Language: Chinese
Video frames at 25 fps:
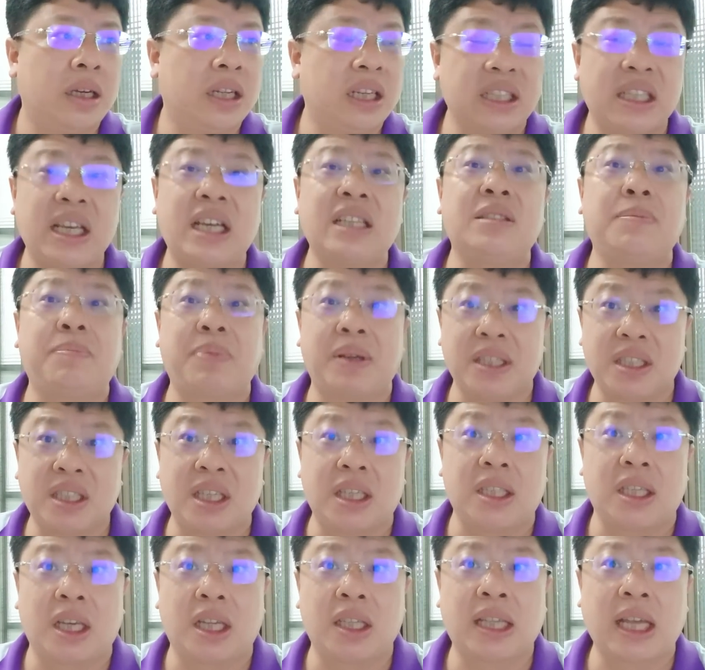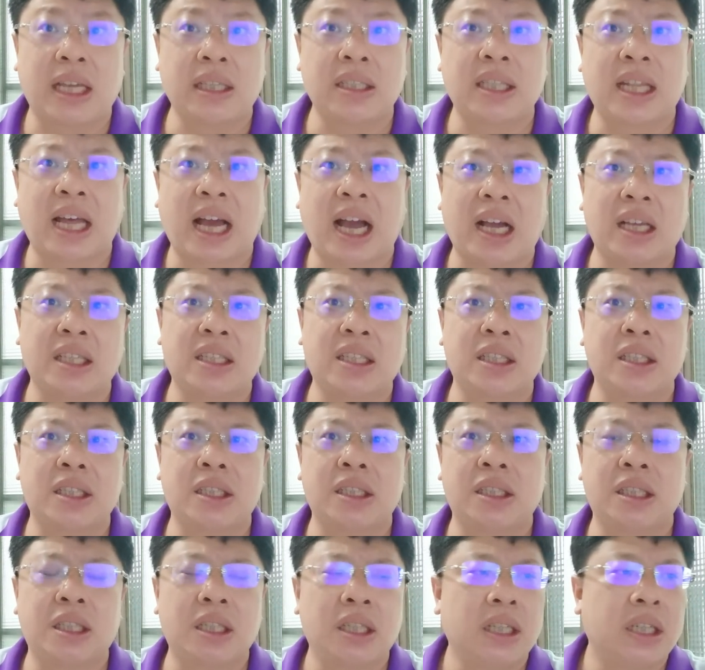连战是本省人，但是他
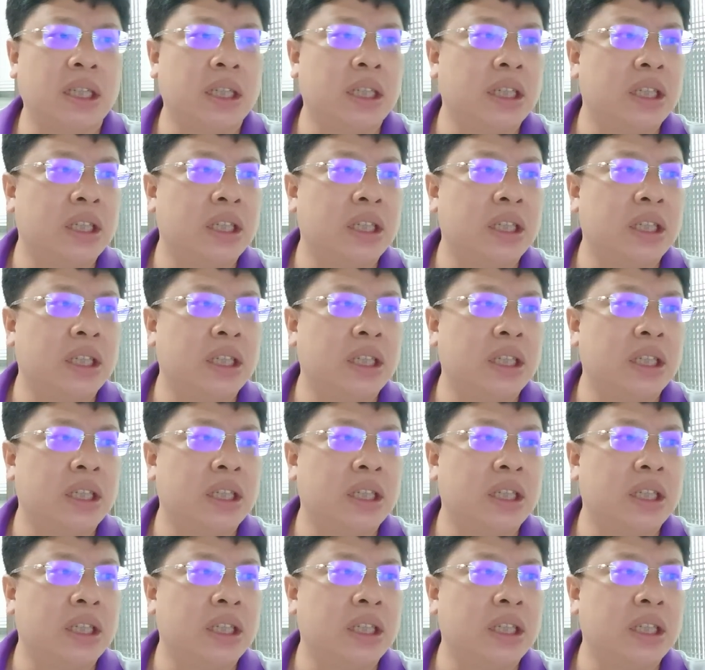是